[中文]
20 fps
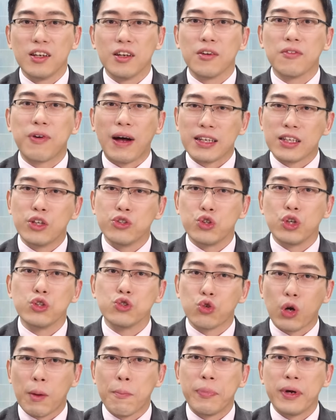法人圈
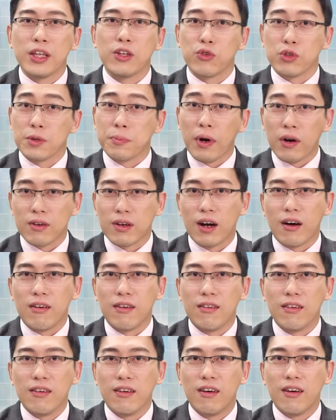传骗了我的报告，
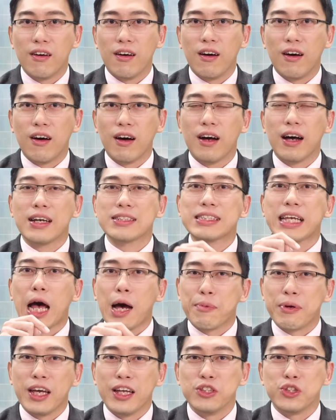嗯哼，诈
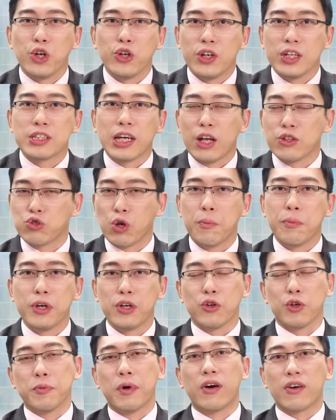骗圈也传传骗
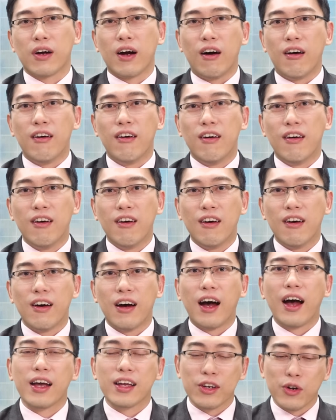我的报告，
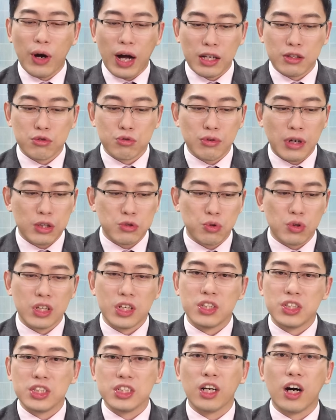啊，还给我喊出来说
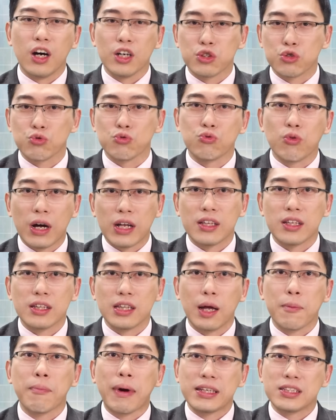一季要二十五万
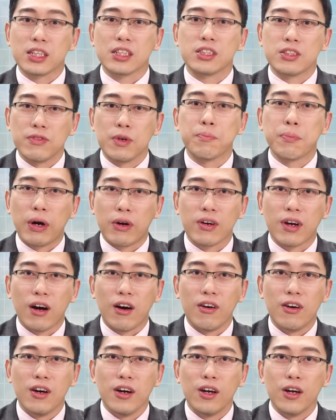来卖这个这份报
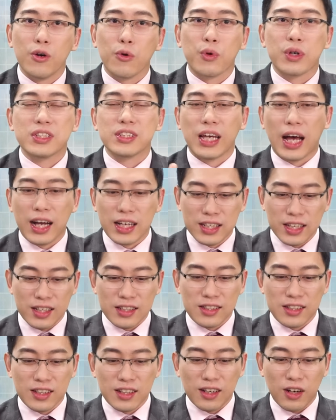告，我的傻
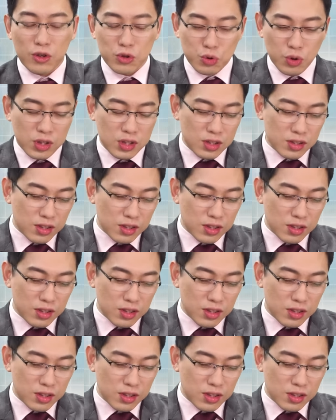眼哦。所以